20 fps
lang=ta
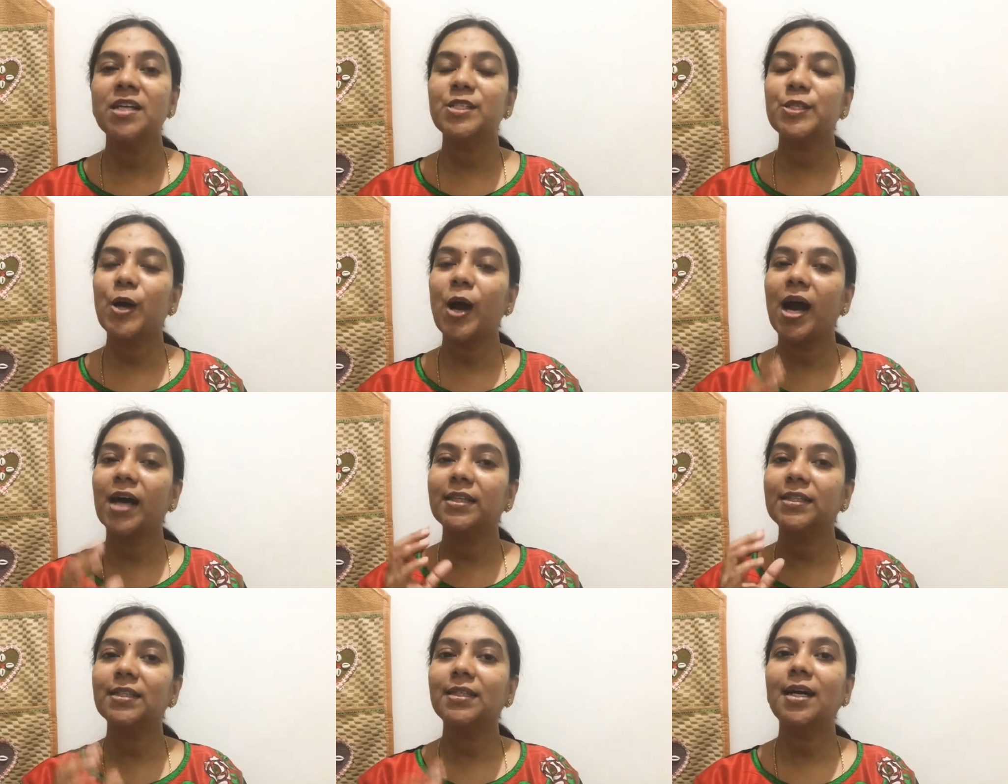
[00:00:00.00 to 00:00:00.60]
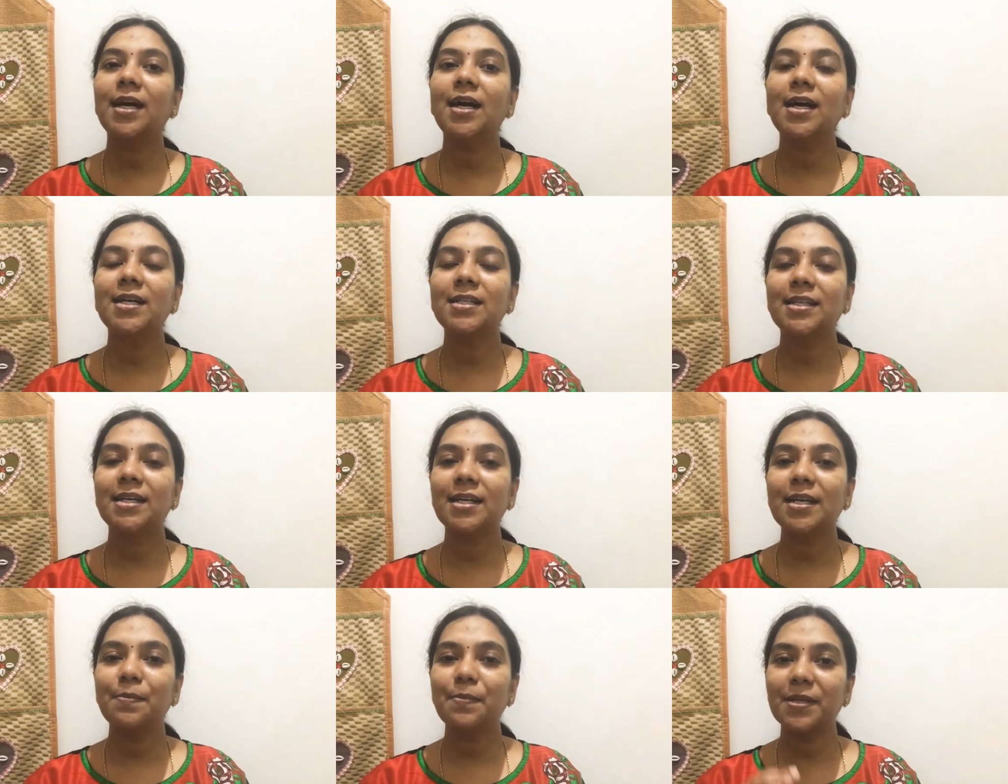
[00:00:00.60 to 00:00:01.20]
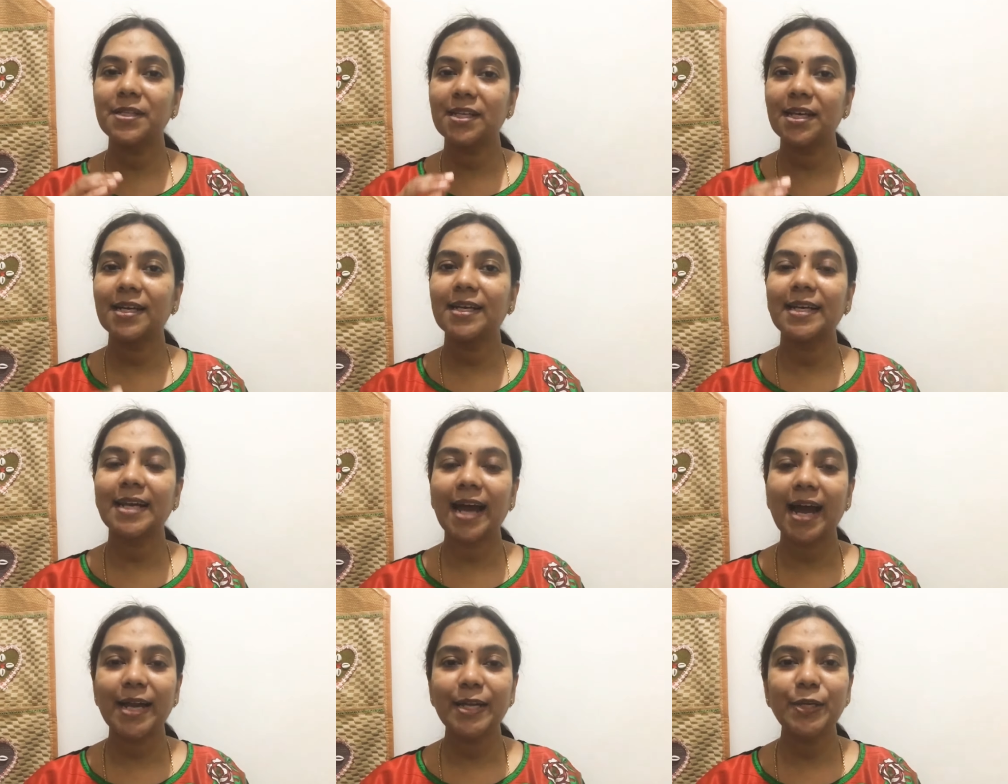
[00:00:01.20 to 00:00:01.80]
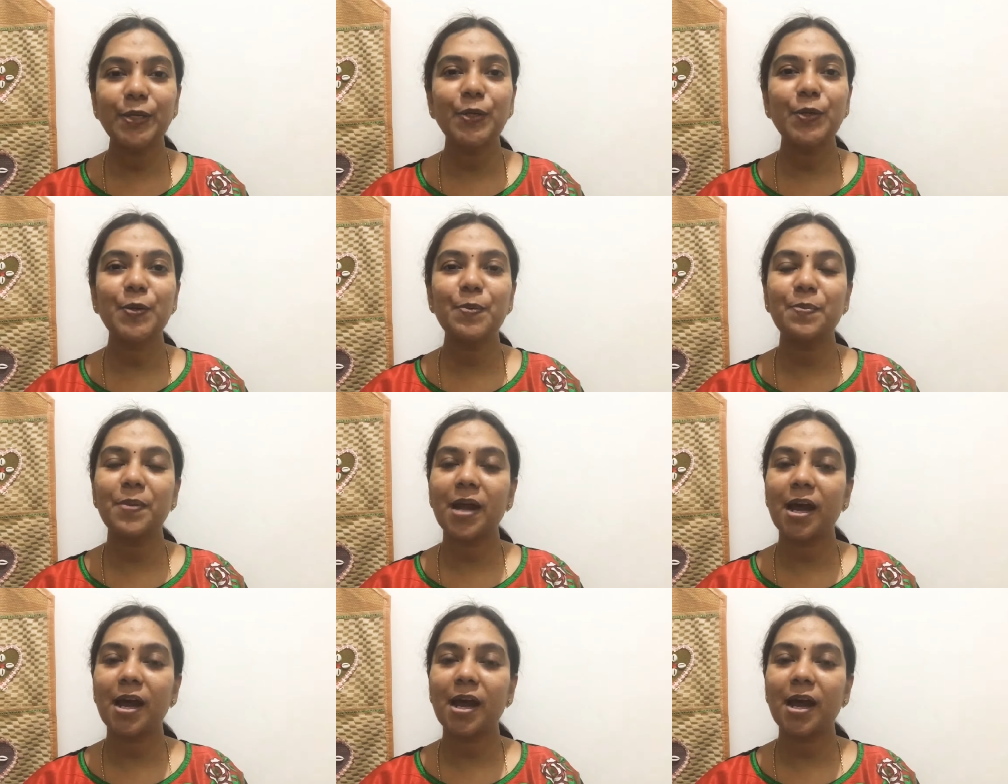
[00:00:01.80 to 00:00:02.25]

ஸோ அதுக்காக தான் நம்ம இந்த கிராட்டிடியூட்